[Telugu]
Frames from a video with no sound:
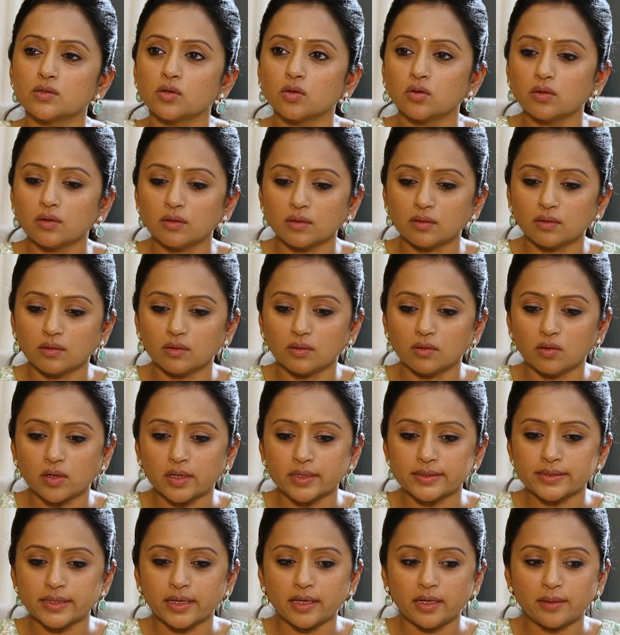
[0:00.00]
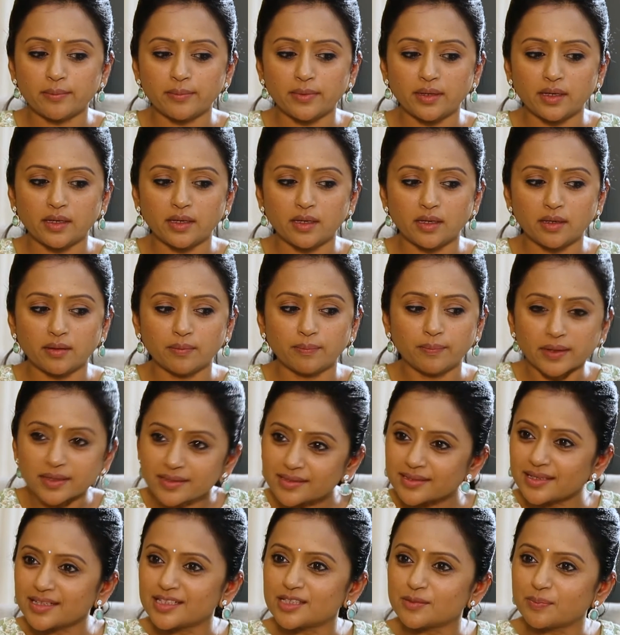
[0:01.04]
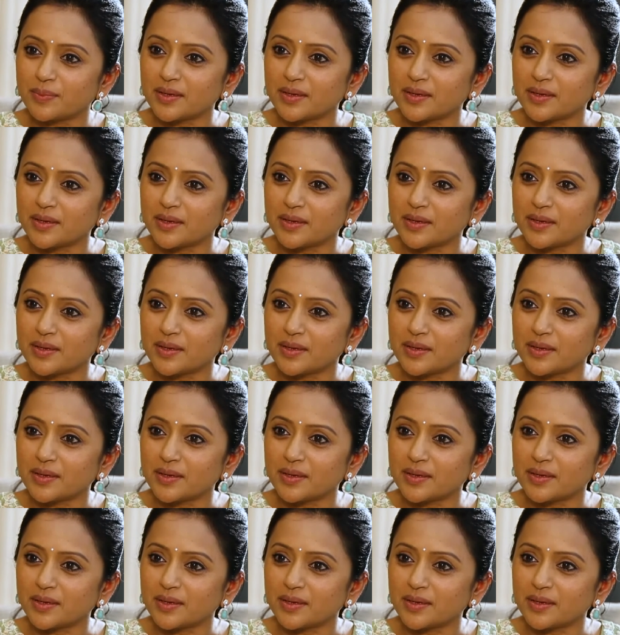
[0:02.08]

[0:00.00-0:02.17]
సో ఒక్కసారి మీ పర్సనల్